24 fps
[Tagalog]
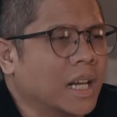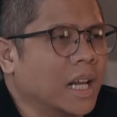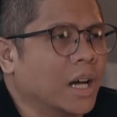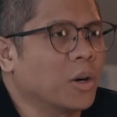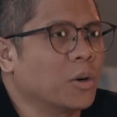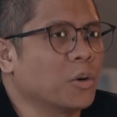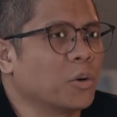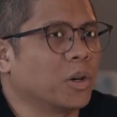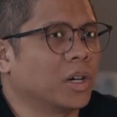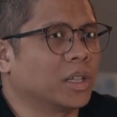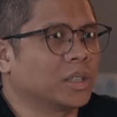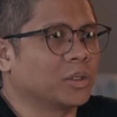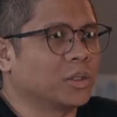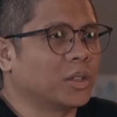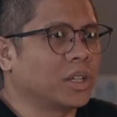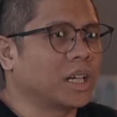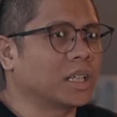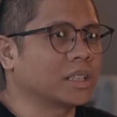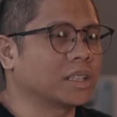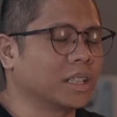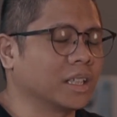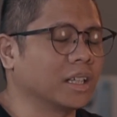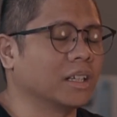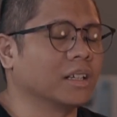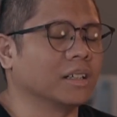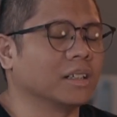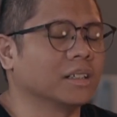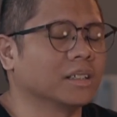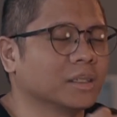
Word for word: Kala ko nga ng hot eh.